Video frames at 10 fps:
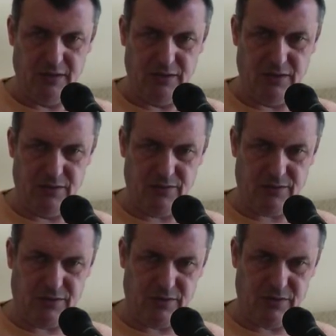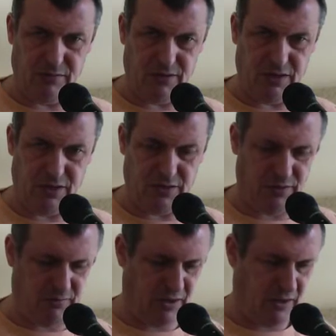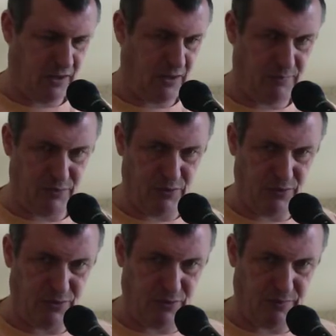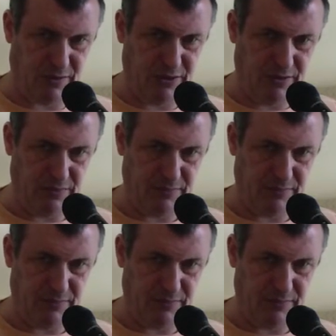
Et donc, euh, moi, ça m'a un peu surpris.